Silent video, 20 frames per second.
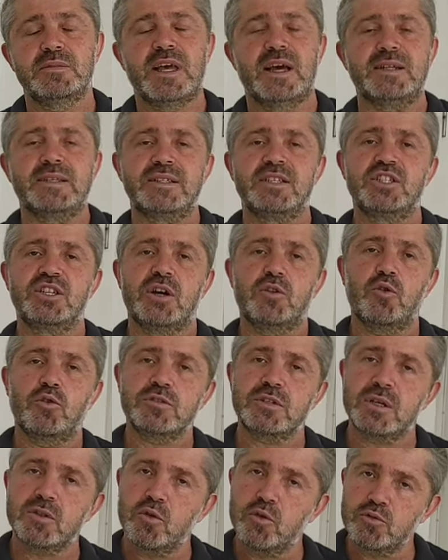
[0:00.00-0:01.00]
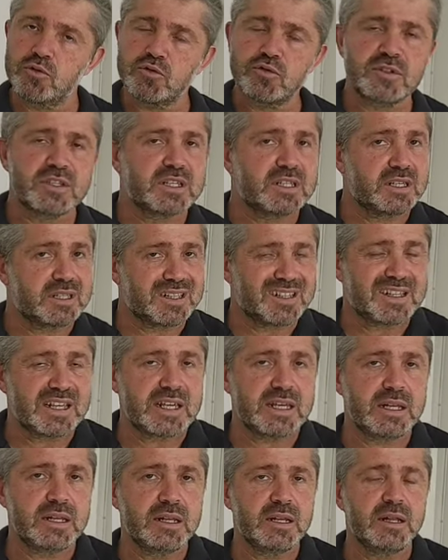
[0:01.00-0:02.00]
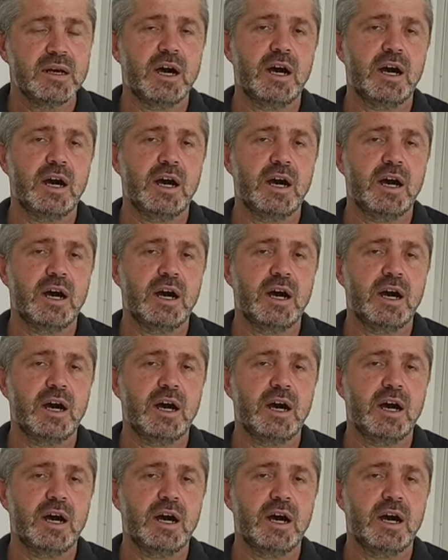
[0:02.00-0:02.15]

Yani sıcak olsa da olur sıkıntı değil.